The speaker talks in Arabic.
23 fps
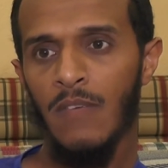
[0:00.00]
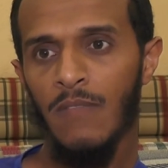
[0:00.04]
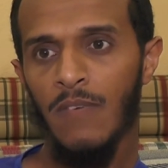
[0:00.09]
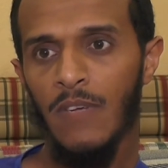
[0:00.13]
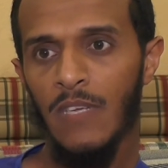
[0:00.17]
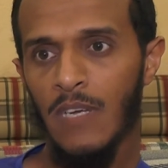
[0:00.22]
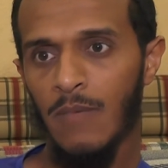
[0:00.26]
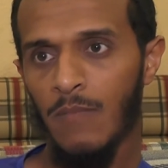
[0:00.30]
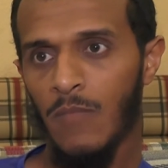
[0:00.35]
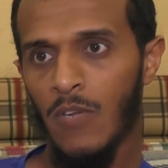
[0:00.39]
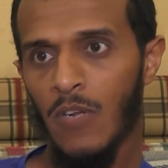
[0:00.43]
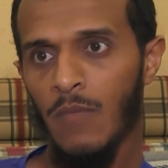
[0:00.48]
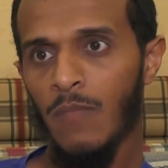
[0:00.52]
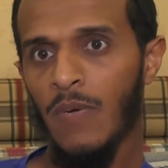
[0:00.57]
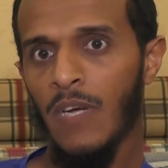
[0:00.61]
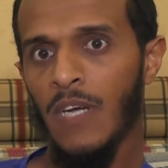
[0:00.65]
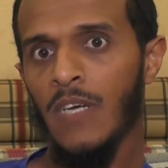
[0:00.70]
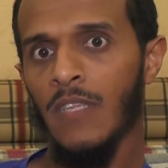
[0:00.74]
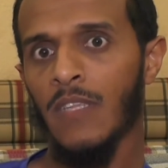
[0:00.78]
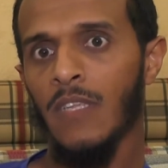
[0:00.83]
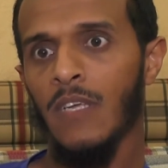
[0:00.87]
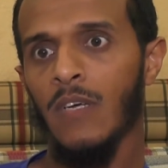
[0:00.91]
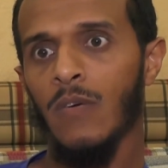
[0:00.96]
ايام ورا
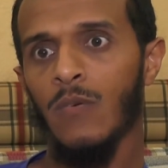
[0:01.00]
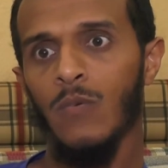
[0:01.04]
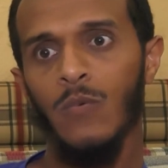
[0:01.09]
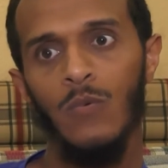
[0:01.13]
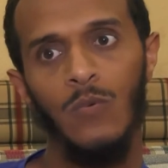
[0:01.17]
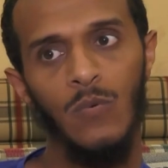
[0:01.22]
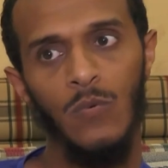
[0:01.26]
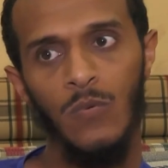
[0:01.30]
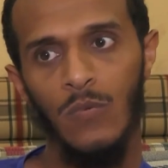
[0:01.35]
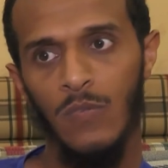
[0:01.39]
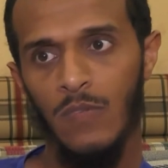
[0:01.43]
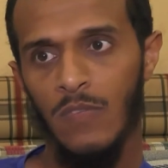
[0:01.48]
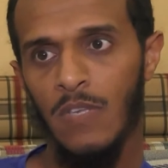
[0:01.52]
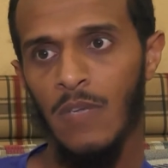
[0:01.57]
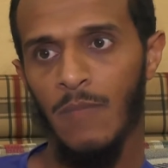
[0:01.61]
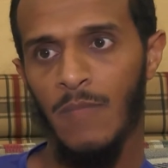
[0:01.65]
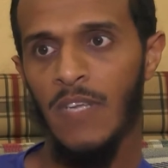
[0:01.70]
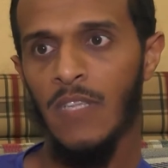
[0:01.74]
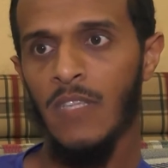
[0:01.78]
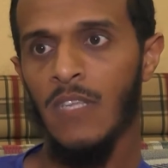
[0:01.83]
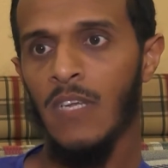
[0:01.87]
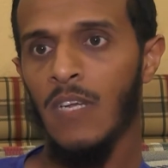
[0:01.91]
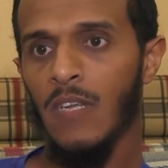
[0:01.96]
بعض او زي
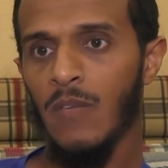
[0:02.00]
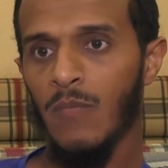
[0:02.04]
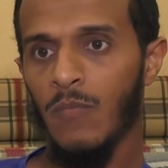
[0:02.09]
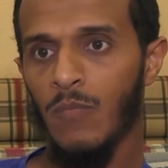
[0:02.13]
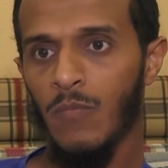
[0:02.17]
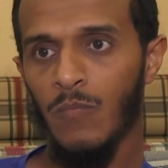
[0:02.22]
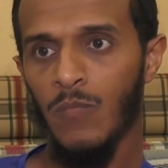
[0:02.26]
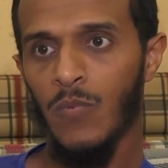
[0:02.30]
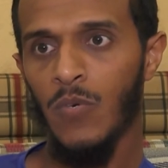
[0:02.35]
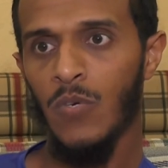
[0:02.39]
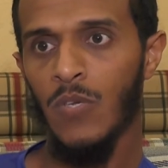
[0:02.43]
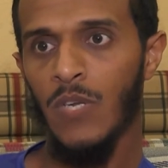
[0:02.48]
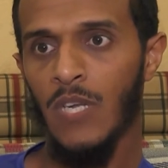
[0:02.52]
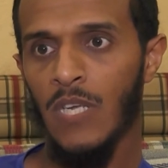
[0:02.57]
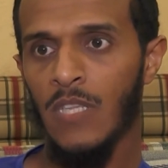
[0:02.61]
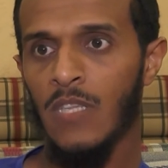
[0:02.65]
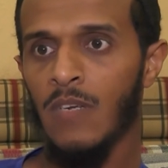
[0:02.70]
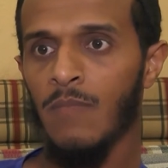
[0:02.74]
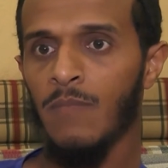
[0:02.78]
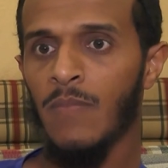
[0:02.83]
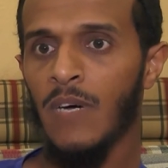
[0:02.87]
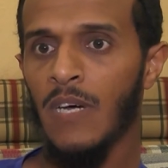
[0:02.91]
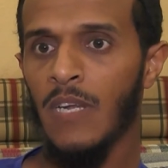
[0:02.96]
ما عندنا بكره
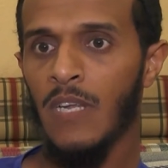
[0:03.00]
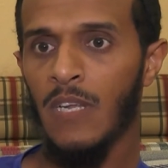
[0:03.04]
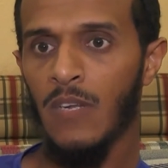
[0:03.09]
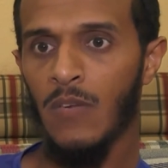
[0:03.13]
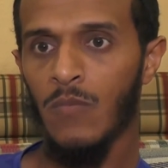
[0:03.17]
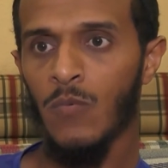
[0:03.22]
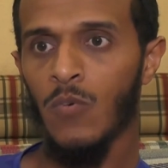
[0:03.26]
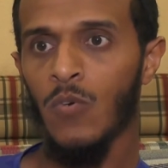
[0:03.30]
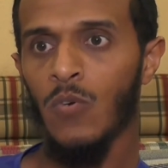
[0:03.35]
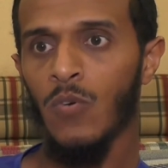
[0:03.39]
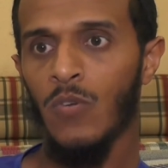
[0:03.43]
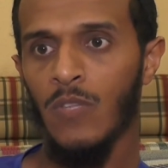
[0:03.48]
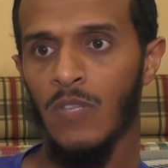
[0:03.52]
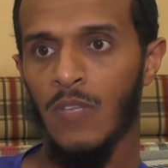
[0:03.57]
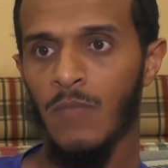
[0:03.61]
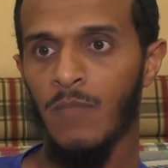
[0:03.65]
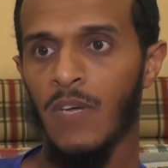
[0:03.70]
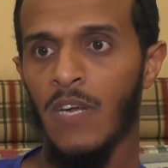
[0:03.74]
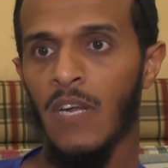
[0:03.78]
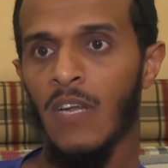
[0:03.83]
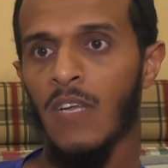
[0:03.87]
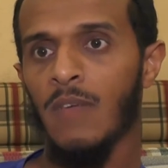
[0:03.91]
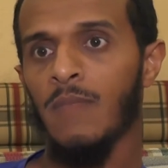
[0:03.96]
عندنا مباراه الربوع عندنا
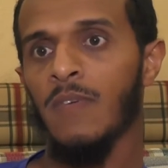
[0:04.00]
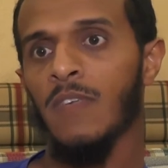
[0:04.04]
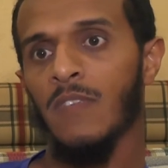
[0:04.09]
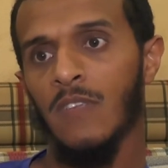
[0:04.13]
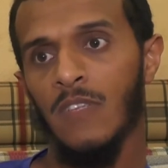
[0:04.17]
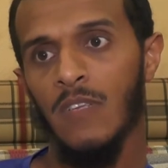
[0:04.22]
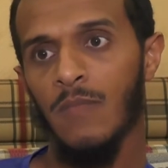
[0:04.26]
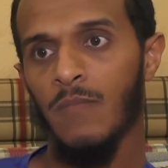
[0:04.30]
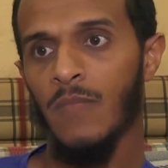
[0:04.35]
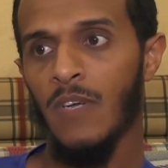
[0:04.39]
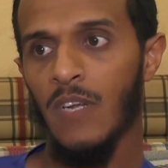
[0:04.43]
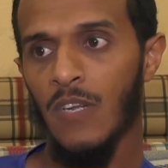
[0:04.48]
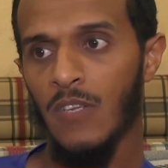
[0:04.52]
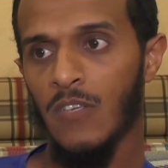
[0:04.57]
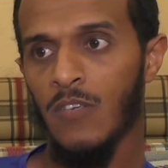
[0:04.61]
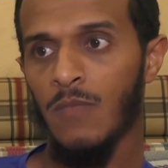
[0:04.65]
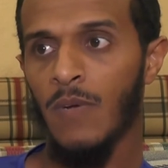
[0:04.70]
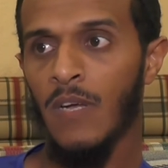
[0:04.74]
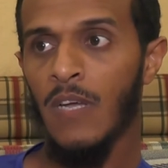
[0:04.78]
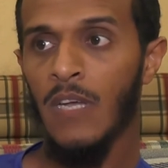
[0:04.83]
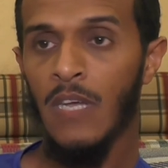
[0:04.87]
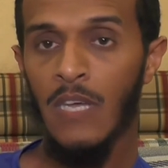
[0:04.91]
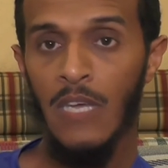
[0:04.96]
مباراه الخميس عندنا مباراه
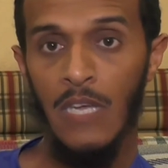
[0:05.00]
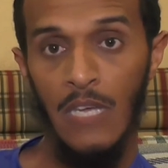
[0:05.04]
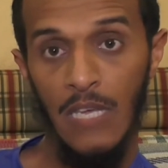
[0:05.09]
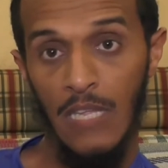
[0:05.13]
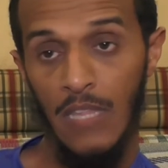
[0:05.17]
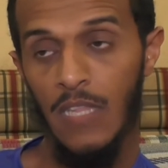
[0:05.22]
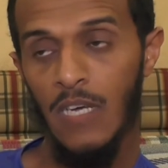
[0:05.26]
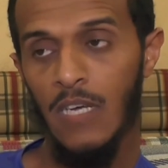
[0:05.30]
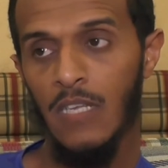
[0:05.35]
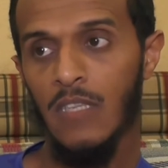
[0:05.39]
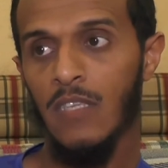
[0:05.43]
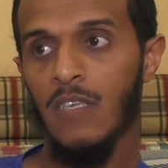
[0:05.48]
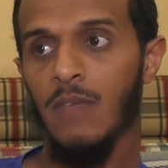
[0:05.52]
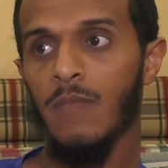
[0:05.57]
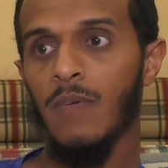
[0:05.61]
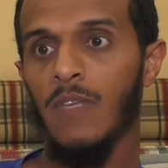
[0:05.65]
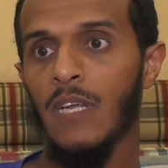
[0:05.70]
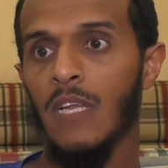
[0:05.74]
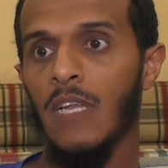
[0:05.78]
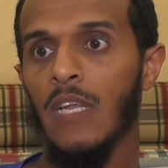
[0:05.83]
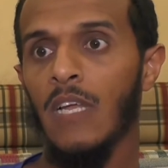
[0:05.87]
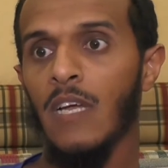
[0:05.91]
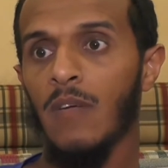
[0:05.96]
الجمعه ضغط
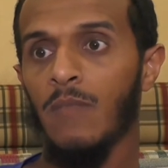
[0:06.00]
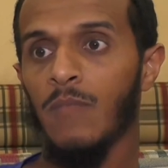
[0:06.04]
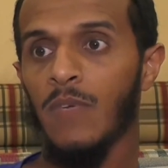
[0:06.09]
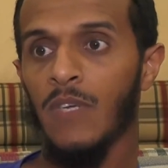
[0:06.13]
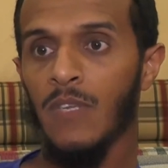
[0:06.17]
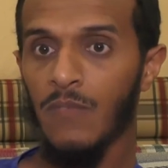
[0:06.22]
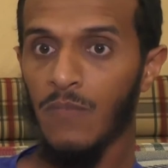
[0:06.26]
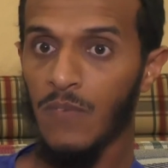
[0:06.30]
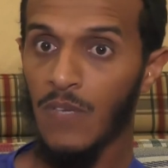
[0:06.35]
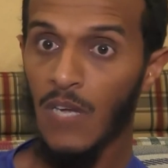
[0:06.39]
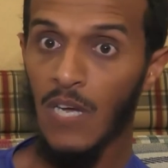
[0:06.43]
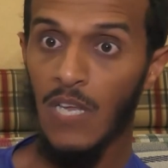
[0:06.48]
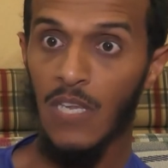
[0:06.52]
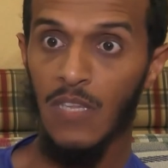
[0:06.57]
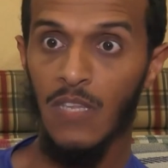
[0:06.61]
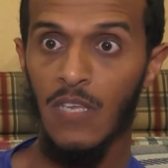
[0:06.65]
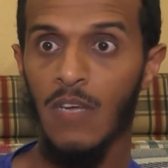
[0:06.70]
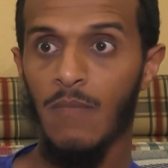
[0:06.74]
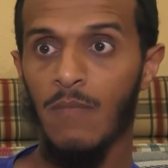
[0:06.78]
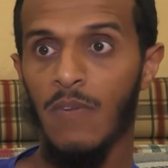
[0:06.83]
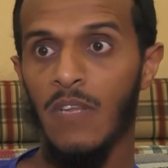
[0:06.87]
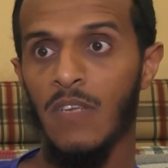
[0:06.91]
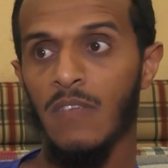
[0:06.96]
كبير على اللاعبين في حاله
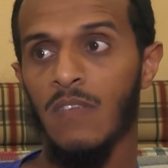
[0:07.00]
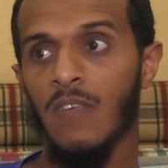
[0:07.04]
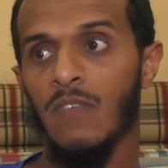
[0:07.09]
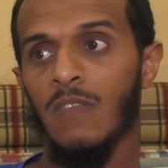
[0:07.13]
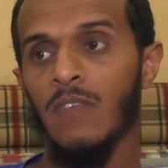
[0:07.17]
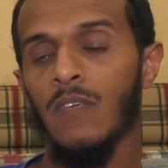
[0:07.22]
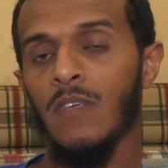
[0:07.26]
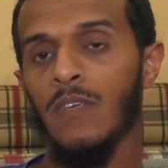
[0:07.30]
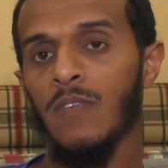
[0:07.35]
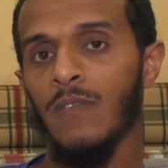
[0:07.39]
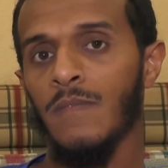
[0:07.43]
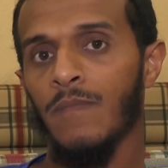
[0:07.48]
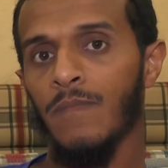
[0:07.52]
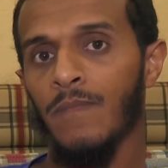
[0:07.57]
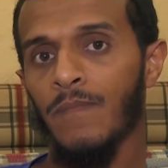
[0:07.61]
غياب الاساسيين